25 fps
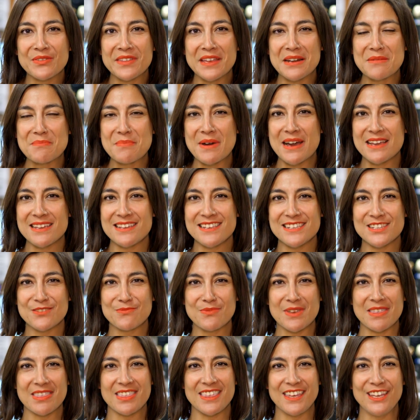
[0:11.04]
del país
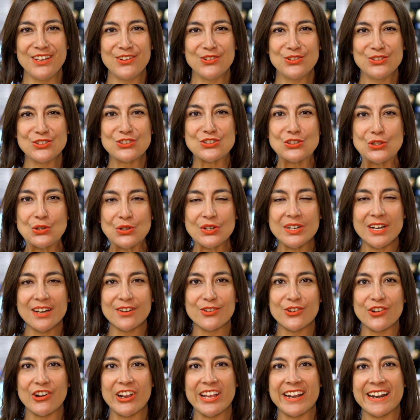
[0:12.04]
vecino, toca
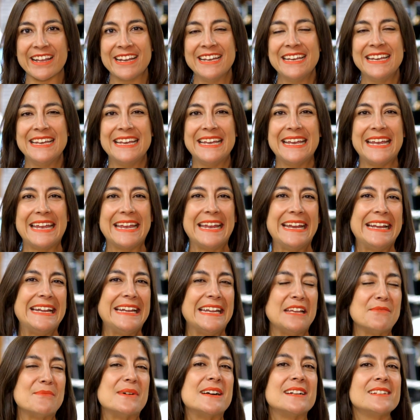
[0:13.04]
correr en
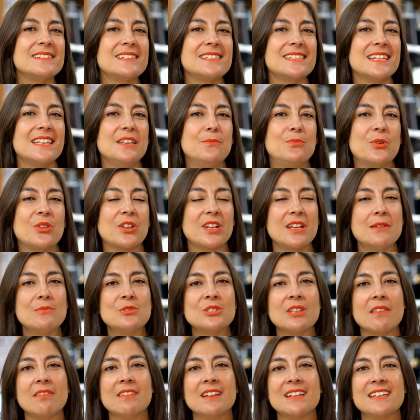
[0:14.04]
Le Mans y
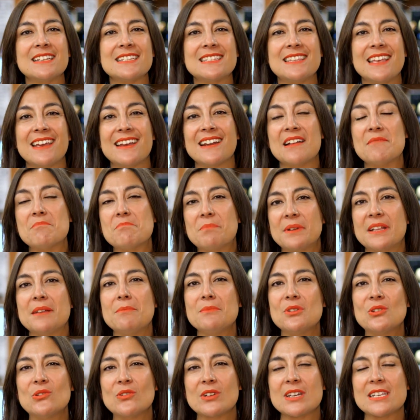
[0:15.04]
podríamos decir que este Gran
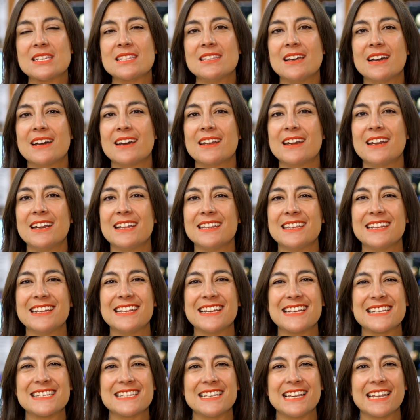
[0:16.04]
Premio, que esta carrera
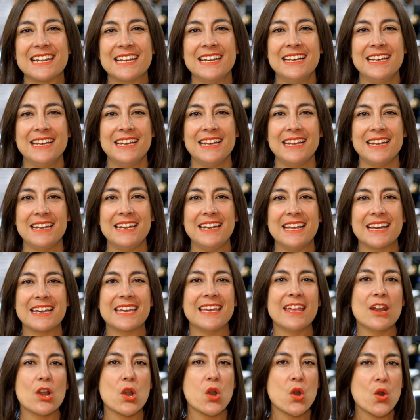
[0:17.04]
tiene que ser la
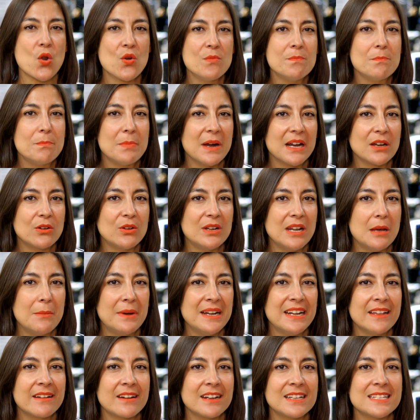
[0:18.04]
que rompa con la
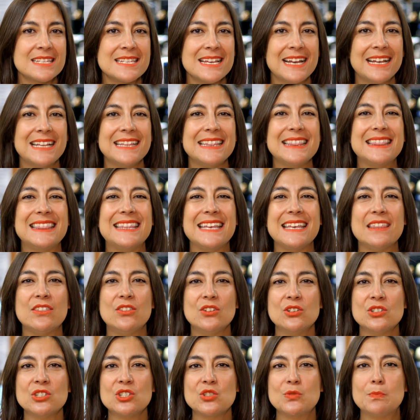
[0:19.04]
mala racha de
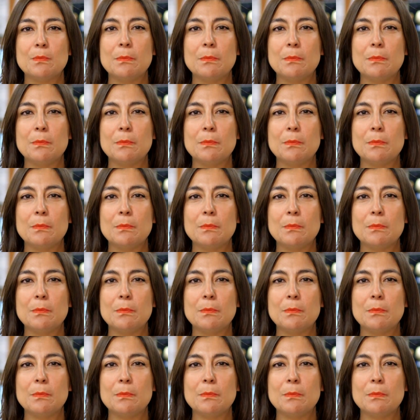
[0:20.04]
dos